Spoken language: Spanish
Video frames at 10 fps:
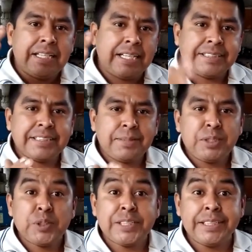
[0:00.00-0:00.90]
Así es que
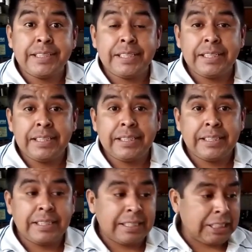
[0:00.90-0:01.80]
amigos, ahí tienen
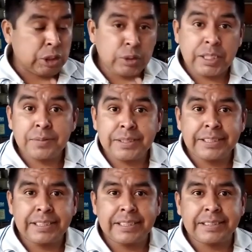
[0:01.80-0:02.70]
eh, las cosas
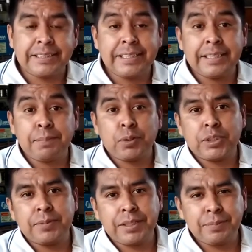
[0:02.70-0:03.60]
básicas, tienen
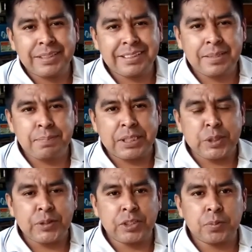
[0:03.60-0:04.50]
aproximadamente el
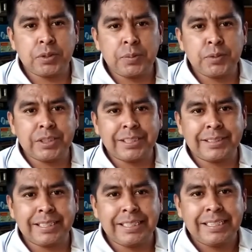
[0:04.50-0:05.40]
precio que nos podemos
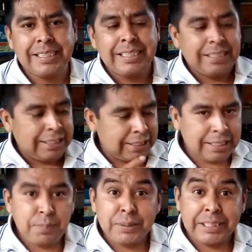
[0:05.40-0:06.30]
gastar.
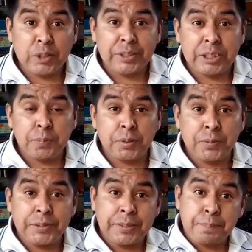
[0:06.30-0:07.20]
Y pues ya con esto
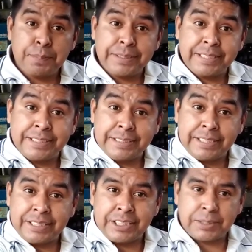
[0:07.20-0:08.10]
podemos empezar a
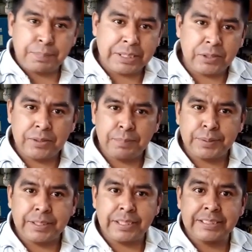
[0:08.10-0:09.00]
echar chispero,
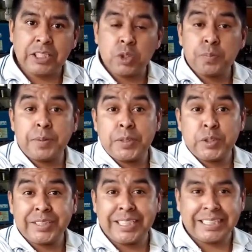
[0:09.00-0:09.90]
empezar a echar los
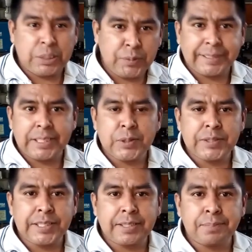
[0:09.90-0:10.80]
primeros
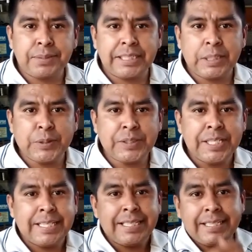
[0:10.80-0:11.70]
cacahuatazos y garapiñados.
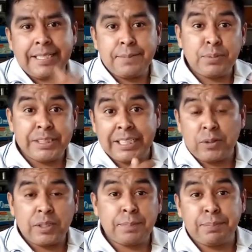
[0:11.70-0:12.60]
Y pues ya
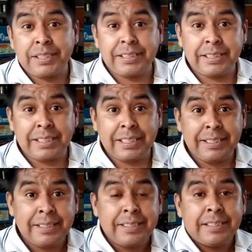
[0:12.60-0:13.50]
con la práctica
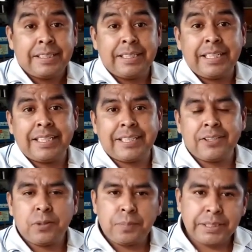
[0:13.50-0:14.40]
ir
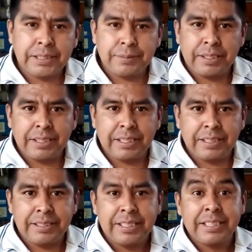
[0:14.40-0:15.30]
agarrando más habilidad.